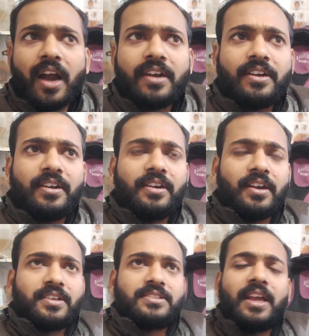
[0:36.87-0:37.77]

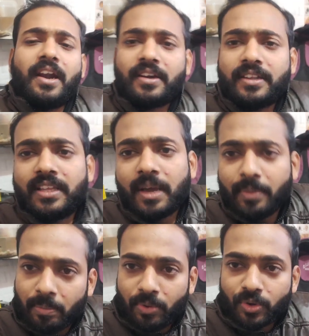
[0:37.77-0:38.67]
আটটা সাড়ে আটটার দিকে
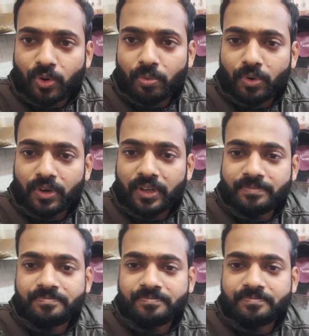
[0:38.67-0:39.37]
আমি আপলোড করব ওটা